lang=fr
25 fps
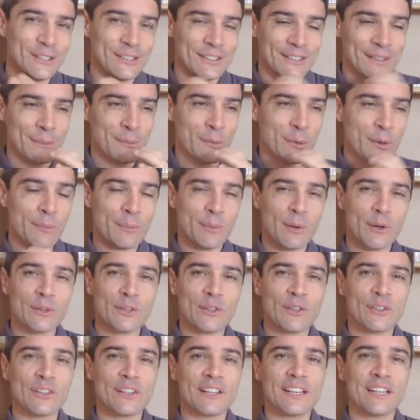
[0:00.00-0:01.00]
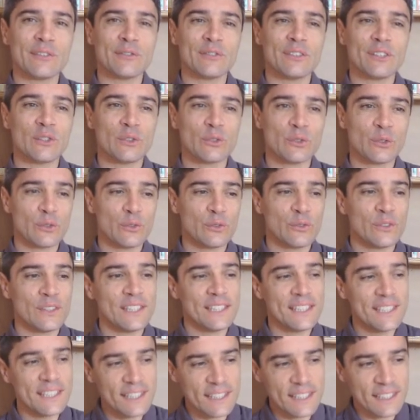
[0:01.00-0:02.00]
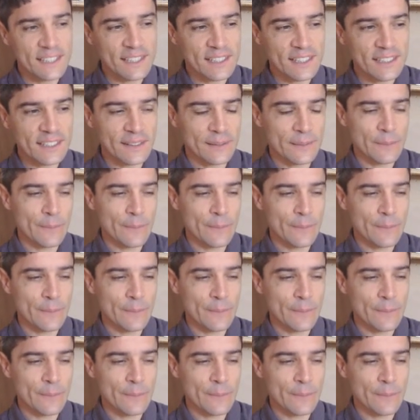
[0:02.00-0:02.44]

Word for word: C'est un mot important dans la philosophie, dignité.